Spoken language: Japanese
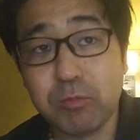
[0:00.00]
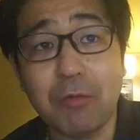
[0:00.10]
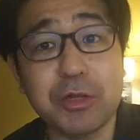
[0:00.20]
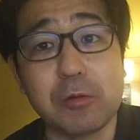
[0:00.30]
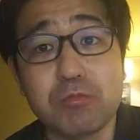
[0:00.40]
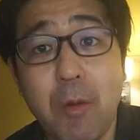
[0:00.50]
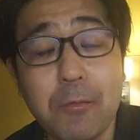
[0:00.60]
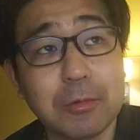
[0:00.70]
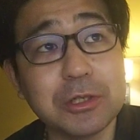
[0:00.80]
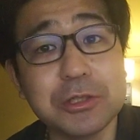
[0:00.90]
だって
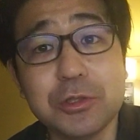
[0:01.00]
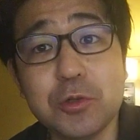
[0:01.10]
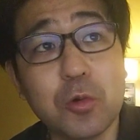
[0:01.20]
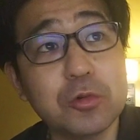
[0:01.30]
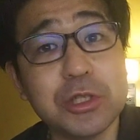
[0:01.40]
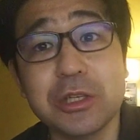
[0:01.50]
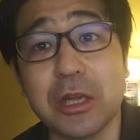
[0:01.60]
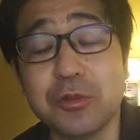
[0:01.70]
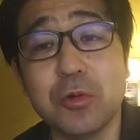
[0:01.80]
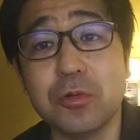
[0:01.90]
私入国してき
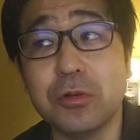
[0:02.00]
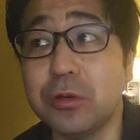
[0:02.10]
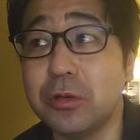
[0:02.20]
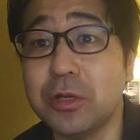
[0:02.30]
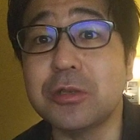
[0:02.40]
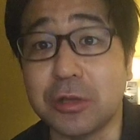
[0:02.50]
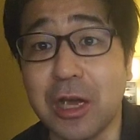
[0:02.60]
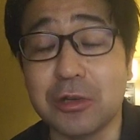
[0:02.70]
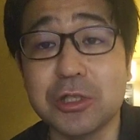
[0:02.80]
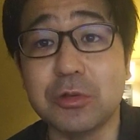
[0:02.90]
た入国ですよね
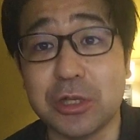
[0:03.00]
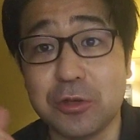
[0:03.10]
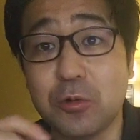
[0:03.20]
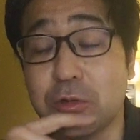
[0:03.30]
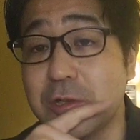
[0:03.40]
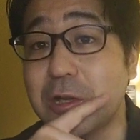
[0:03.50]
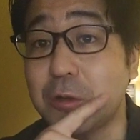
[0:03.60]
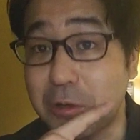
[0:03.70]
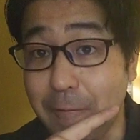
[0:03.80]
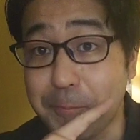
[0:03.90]
あのシドニーに入国してきた
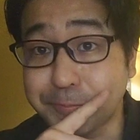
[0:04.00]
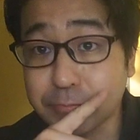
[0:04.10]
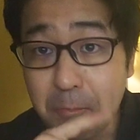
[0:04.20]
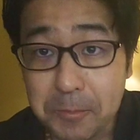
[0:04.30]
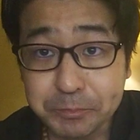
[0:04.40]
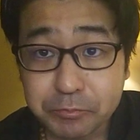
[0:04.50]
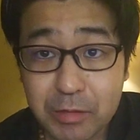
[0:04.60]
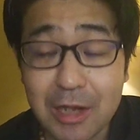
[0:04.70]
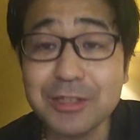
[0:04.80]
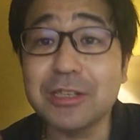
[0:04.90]
時に
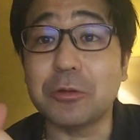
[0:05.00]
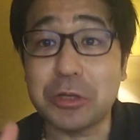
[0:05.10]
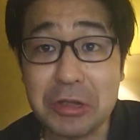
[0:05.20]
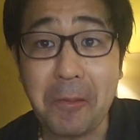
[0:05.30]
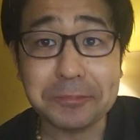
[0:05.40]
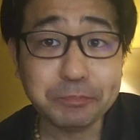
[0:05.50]
入ってきた時に